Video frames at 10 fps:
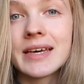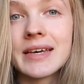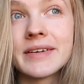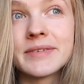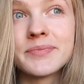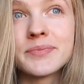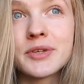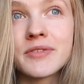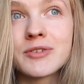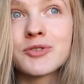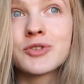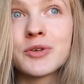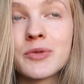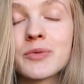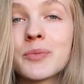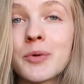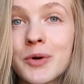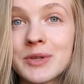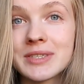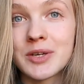e, ponieważ już się mną do
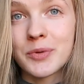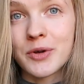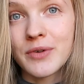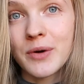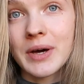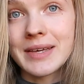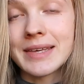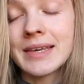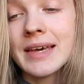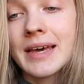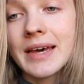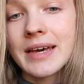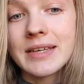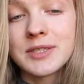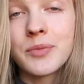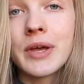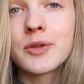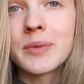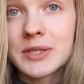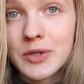końca zaopiekowała i e, zrobiła
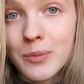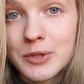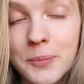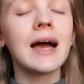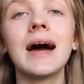to bardzo dobrze.